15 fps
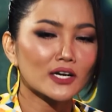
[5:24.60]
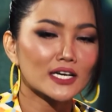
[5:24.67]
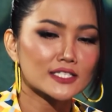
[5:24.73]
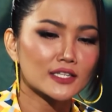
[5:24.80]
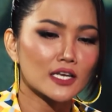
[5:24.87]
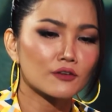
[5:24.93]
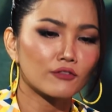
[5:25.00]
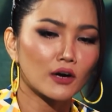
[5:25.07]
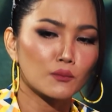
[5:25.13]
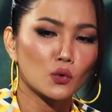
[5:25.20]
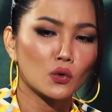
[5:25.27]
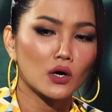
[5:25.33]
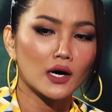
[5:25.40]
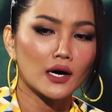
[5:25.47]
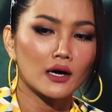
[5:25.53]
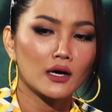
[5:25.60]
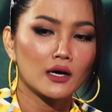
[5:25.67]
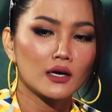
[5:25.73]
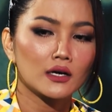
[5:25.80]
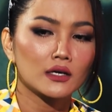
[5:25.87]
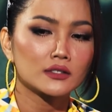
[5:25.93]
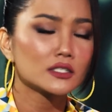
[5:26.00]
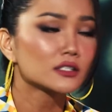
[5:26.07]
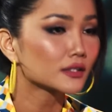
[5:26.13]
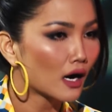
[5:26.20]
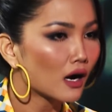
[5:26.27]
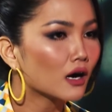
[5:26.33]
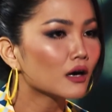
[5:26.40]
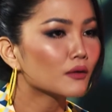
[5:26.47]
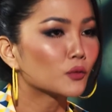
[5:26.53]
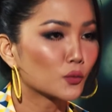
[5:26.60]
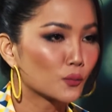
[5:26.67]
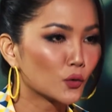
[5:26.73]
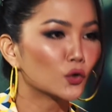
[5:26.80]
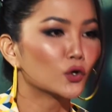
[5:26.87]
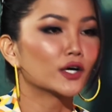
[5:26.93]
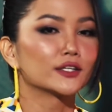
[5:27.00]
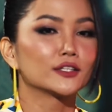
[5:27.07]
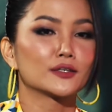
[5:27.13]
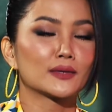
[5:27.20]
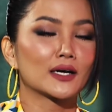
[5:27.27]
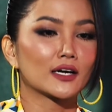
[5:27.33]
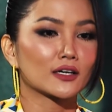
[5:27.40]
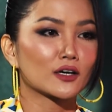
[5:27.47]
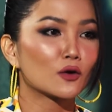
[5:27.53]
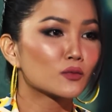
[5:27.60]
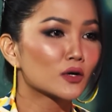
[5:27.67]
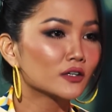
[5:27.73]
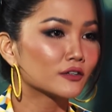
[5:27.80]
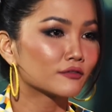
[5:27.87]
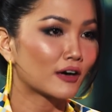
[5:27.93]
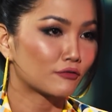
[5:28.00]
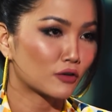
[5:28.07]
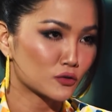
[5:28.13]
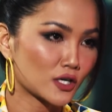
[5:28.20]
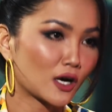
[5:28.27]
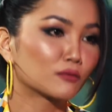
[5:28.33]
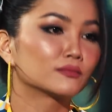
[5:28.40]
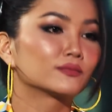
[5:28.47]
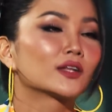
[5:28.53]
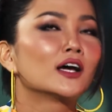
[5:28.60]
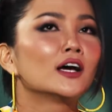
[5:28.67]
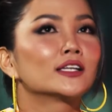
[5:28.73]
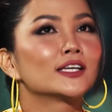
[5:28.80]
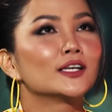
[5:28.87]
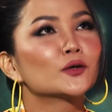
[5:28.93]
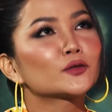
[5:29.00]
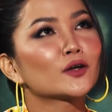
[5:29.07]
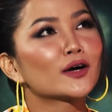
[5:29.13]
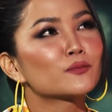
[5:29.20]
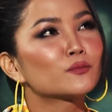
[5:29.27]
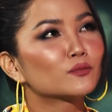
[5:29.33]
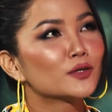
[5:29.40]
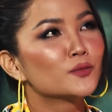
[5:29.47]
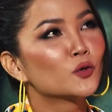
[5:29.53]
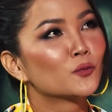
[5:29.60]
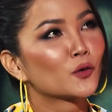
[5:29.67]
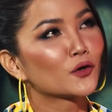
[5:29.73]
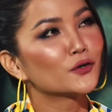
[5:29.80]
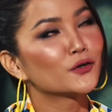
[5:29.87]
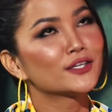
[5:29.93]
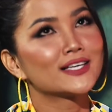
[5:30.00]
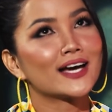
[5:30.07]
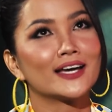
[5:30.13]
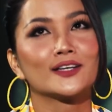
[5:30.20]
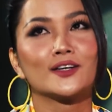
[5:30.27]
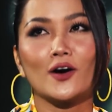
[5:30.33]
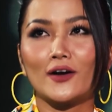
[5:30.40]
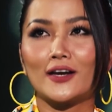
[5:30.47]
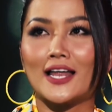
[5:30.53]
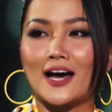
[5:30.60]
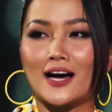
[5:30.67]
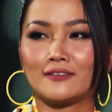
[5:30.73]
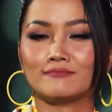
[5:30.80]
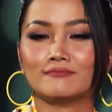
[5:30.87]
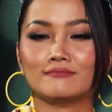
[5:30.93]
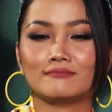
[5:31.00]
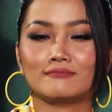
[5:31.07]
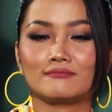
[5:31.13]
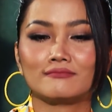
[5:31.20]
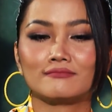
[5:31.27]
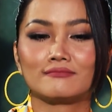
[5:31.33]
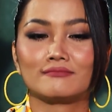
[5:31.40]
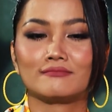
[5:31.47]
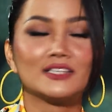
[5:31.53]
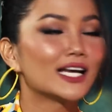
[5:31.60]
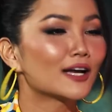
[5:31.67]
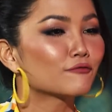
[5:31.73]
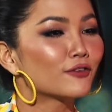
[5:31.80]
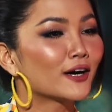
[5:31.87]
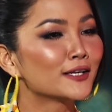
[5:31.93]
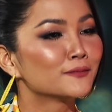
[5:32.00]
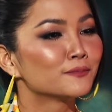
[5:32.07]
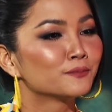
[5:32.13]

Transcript: casting vào mùa trước đó một mùa nhưng mà không có được vào vòng trong ừ. thì lúc đó em đi mua một cái đôi giày gọi là 15 phân